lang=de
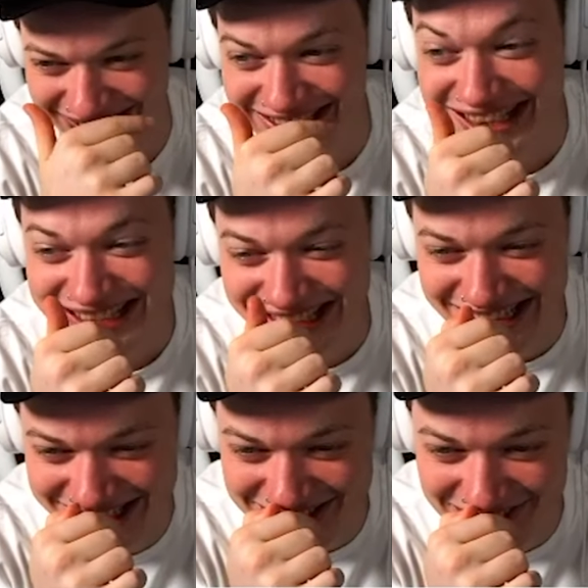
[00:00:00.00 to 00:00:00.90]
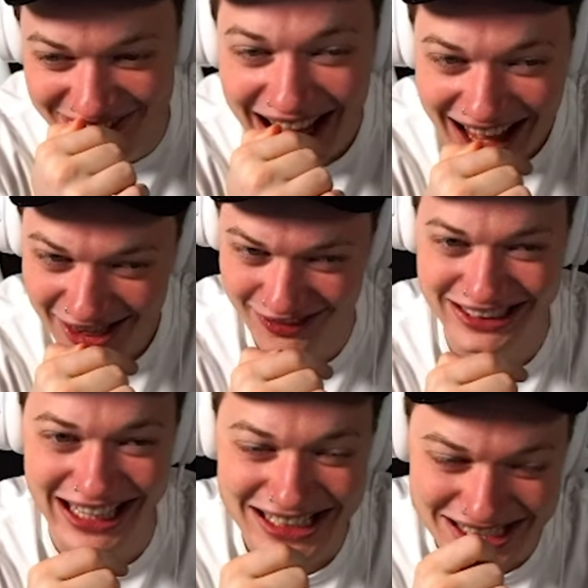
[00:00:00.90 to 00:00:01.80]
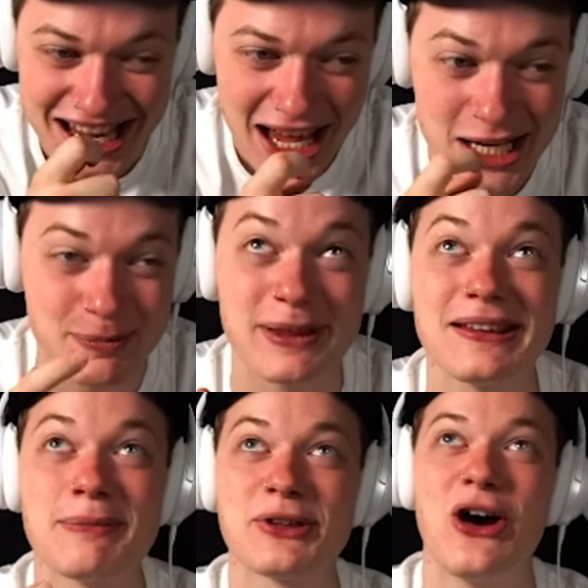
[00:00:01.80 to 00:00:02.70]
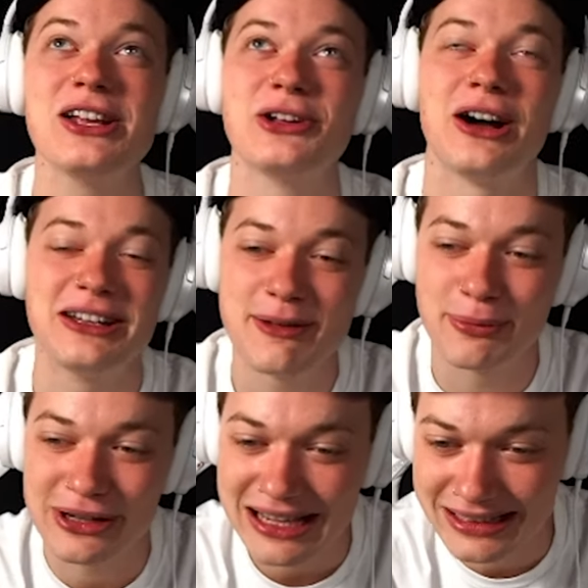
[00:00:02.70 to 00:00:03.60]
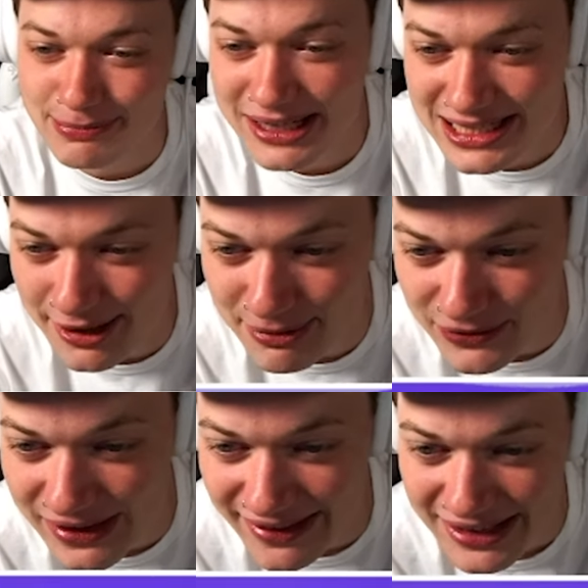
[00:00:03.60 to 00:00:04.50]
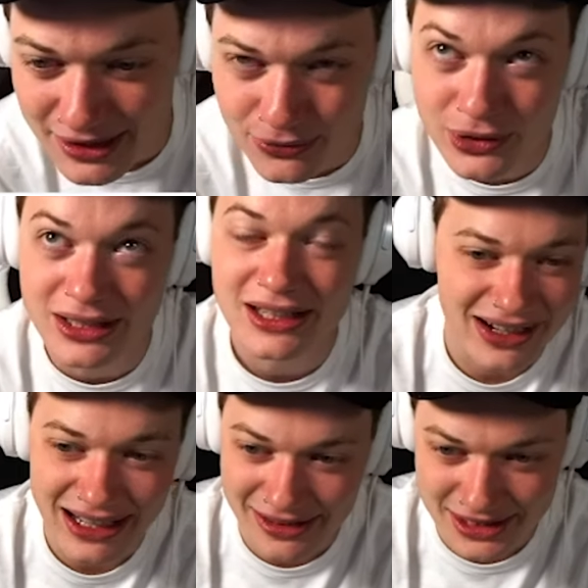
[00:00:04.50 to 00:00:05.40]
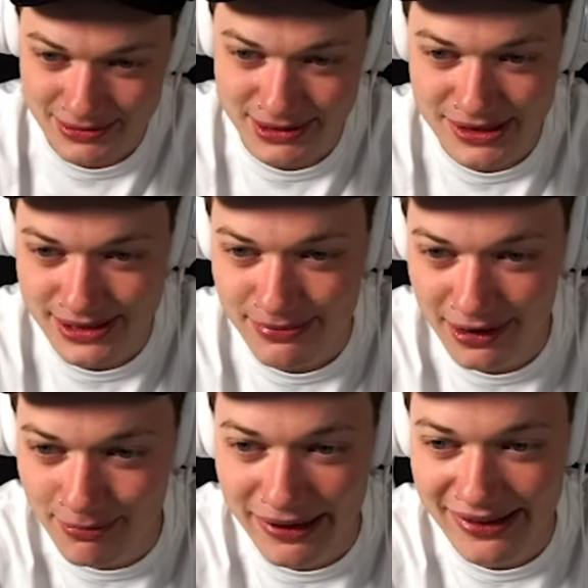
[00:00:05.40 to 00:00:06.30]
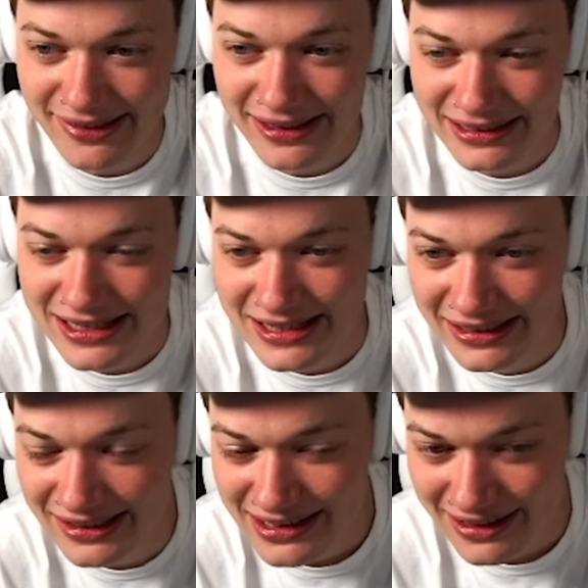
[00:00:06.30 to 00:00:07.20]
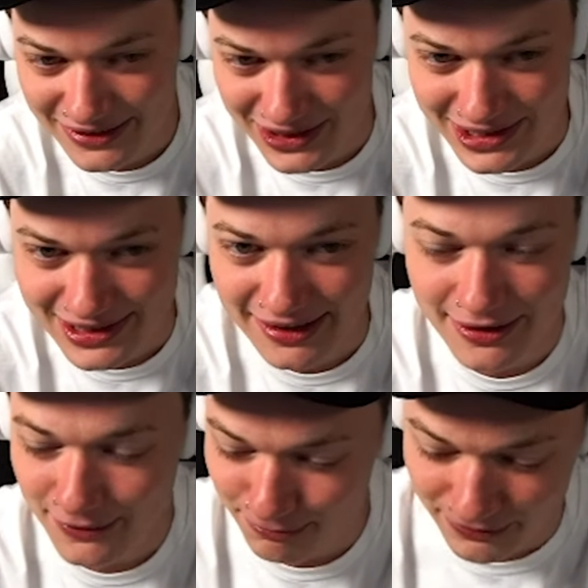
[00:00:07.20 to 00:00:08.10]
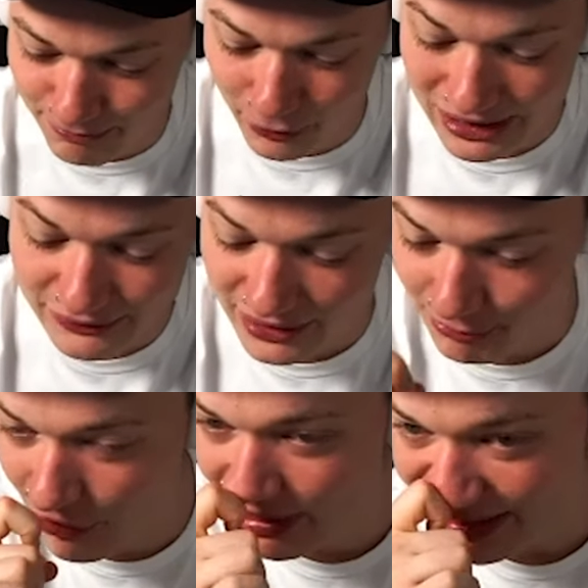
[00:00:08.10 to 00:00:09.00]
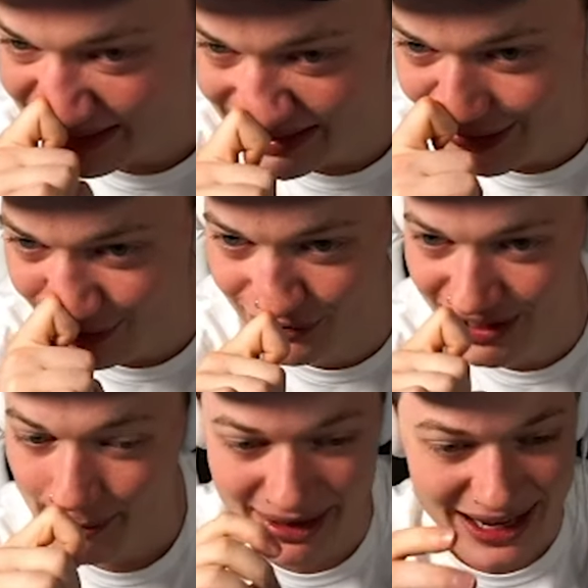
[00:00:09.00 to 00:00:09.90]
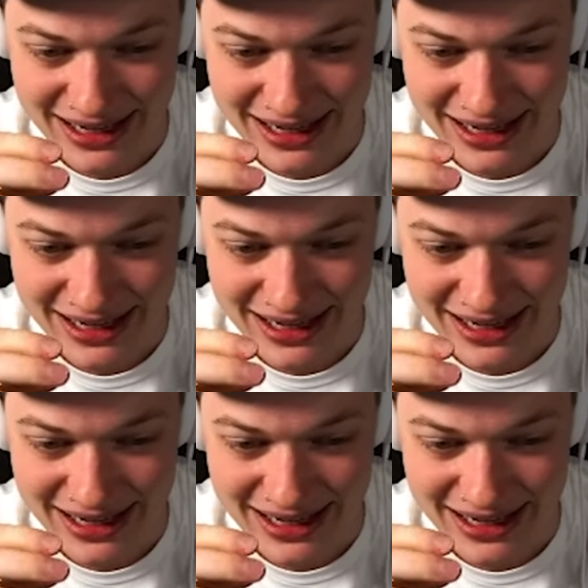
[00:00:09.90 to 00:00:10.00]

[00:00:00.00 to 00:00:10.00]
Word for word: es wird richtig schlimm. Es wird richtig. Ich besitze bis heute noch an diesem Projekt. Ich meine, ich lasse mir nicht viel Zeit dafür, aber also ich, ich, ich mache es meistens halt nicht, ne? Also ich, ich, ich lasse dieses Projekt einfach wochenlang liegen so. Aber